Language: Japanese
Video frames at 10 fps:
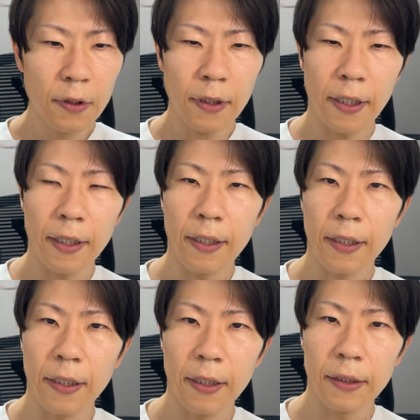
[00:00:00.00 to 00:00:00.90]

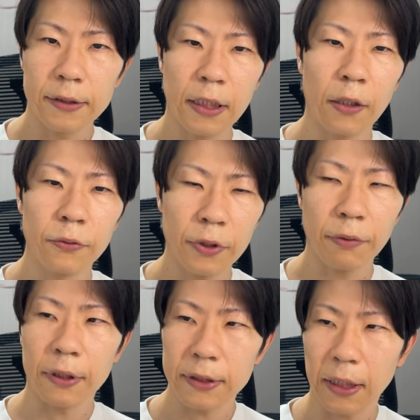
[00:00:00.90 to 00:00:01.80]
え使う時
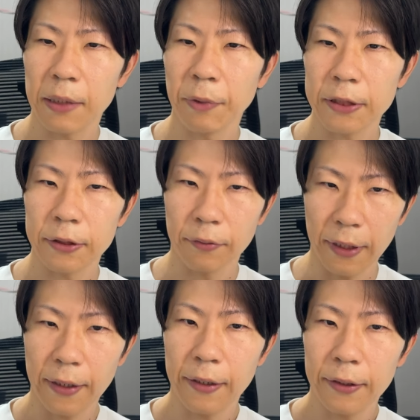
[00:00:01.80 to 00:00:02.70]
は使いますよ
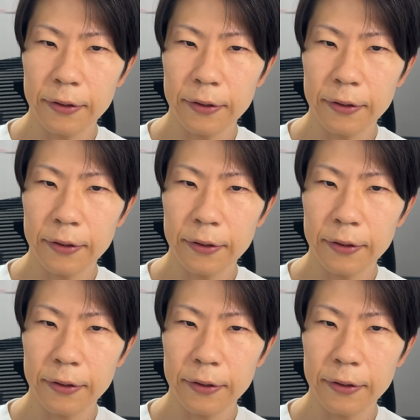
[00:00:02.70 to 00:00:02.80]
ね。